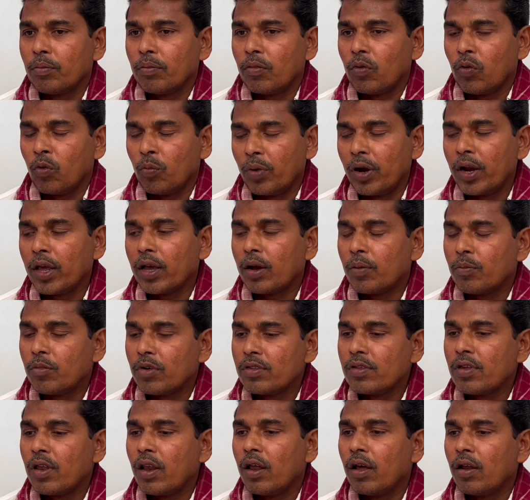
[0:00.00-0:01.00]
ఉమ్మడి ఖమ్మం
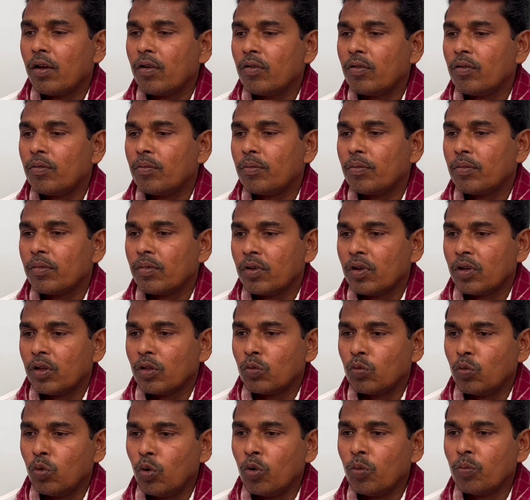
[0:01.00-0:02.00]
జిల్లాలో
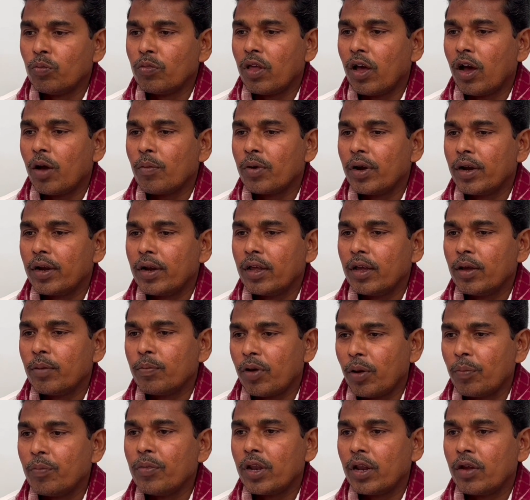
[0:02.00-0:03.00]
ధూమ్ధామ్ అంటే
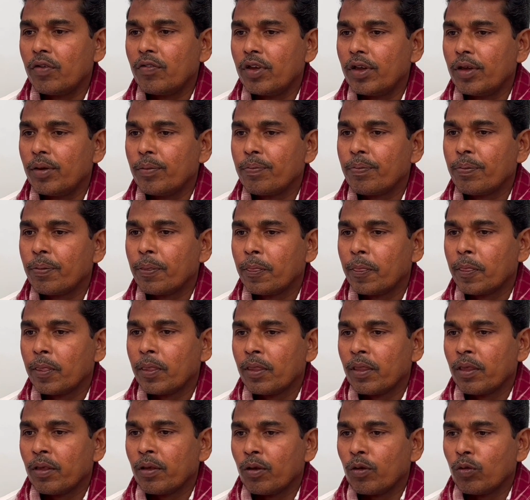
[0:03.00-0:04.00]
పమ్మిరవి
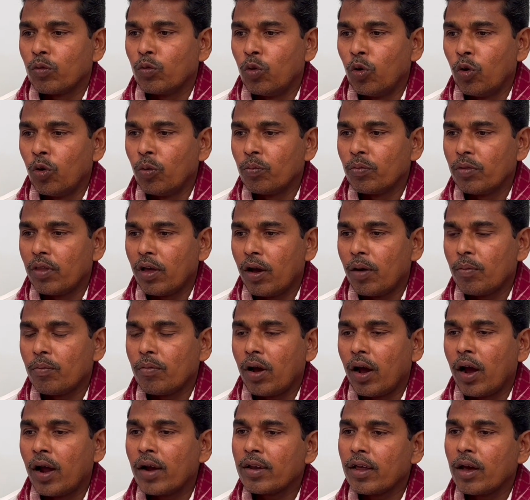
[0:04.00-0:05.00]
ధూమ్ ధామ్
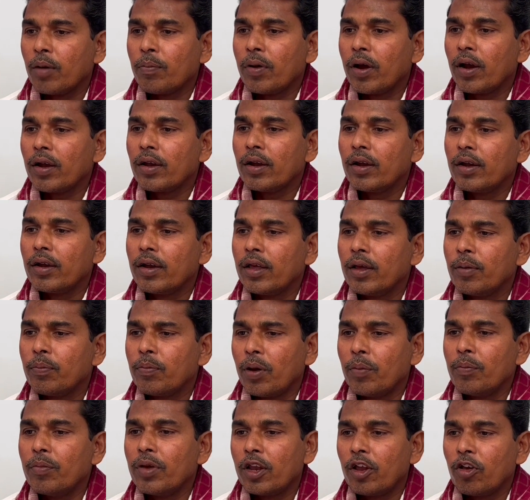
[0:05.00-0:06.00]
ఆటాపాట అంటే
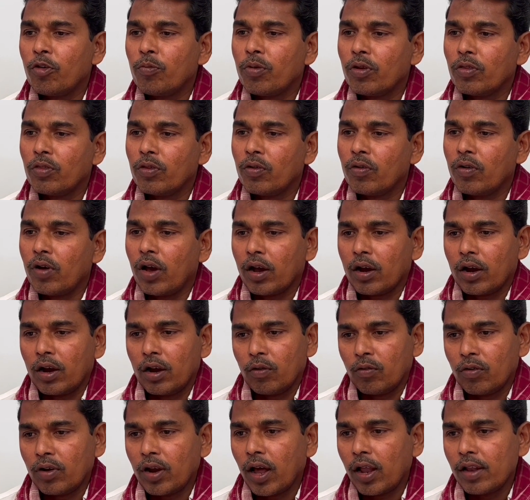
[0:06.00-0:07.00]
పమ్మీర బృందం అక్కడ
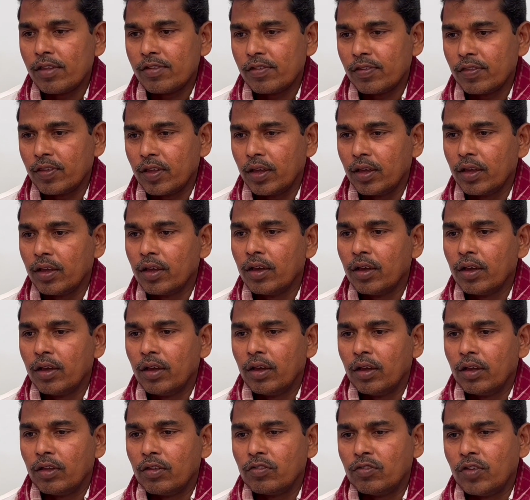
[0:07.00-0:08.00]
ఉండాల్సిందే
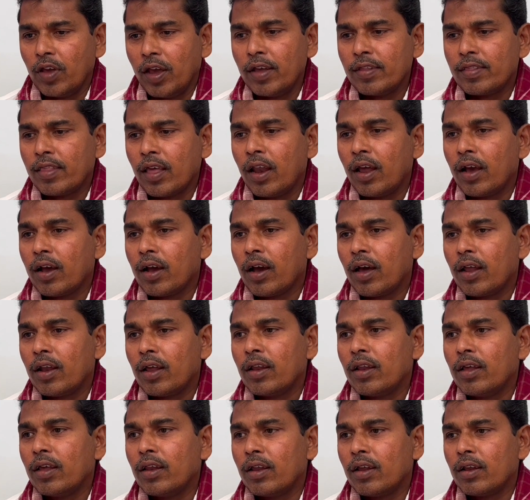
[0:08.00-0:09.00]
జై తెలంగాణ
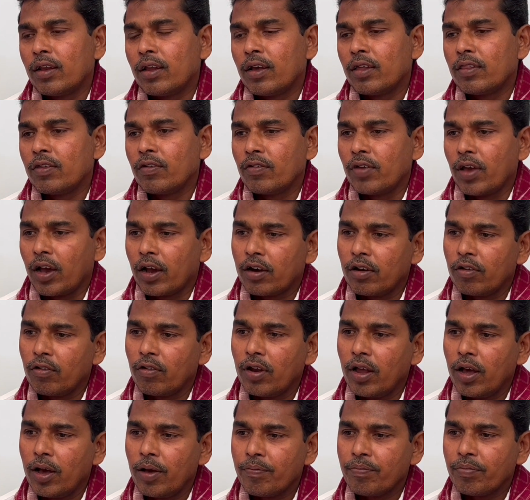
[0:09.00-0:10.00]
అనే నినాదం
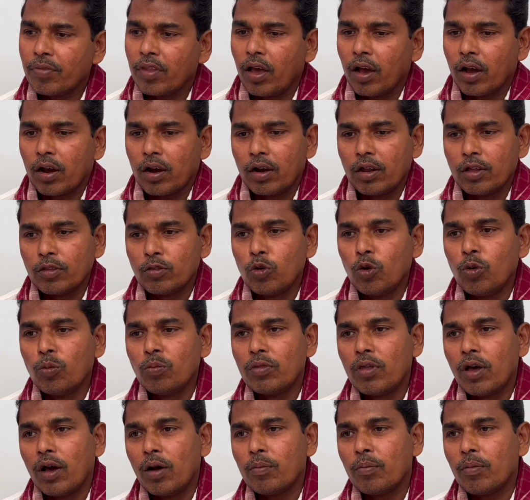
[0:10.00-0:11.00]
ఎక్కడున్నా అక్కడ
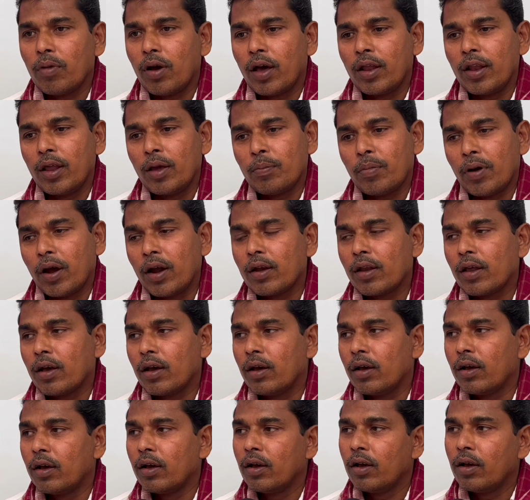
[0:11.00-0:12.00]
ధూమ్ధామ్ అనే పాట
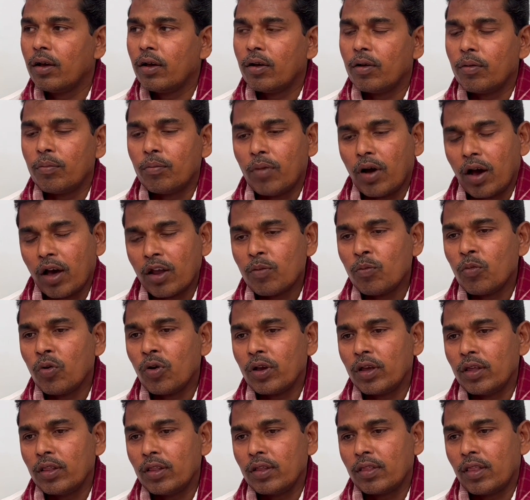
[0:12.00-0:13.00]

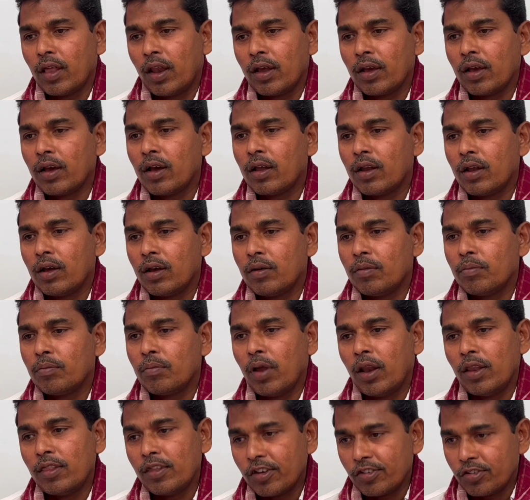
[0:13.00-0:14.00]
మారుమోగింది తెలంగాణ
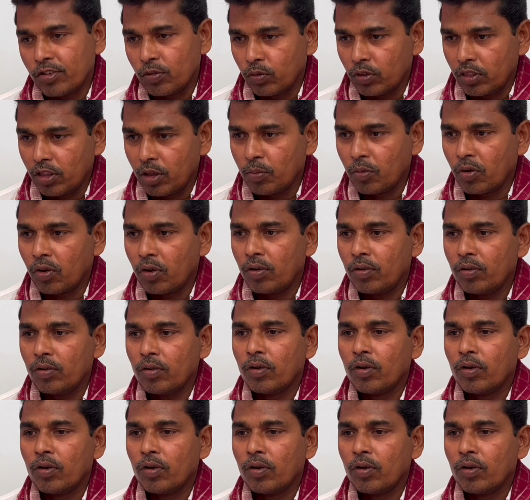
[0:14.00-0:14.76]
మలదేశ ఉద్యమంలో